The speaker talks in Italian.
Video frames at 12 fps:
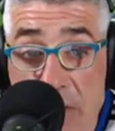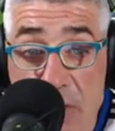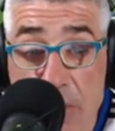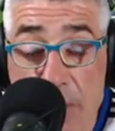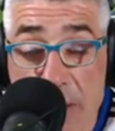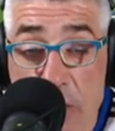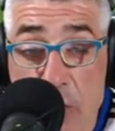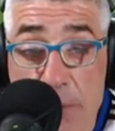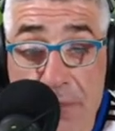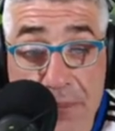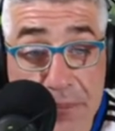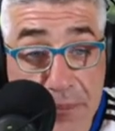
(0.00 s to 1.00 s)
questo
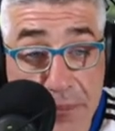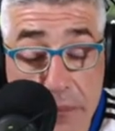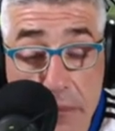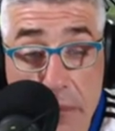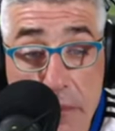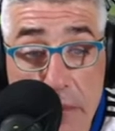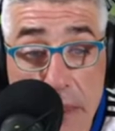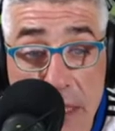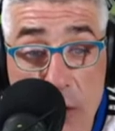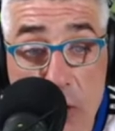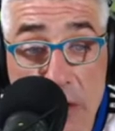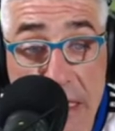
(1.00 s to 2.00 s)
periodo
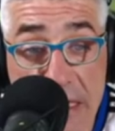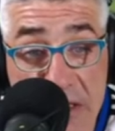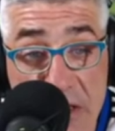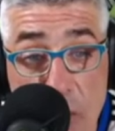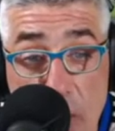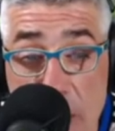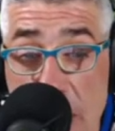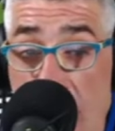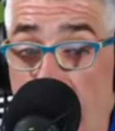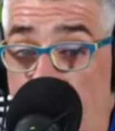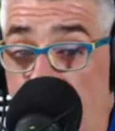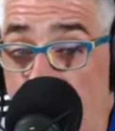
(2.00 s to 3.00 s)
io organizzerò
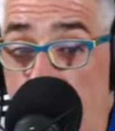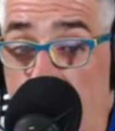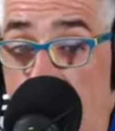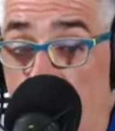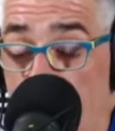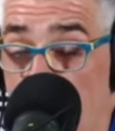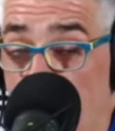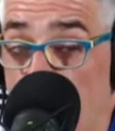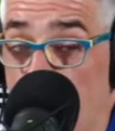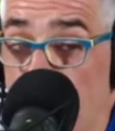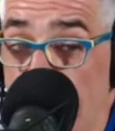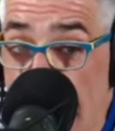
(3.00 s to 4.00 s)
una live, mi
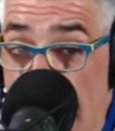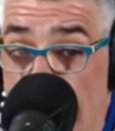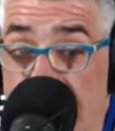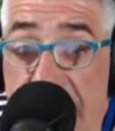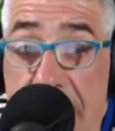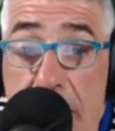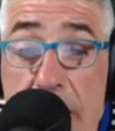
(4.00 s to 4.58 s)
raccomando, presenti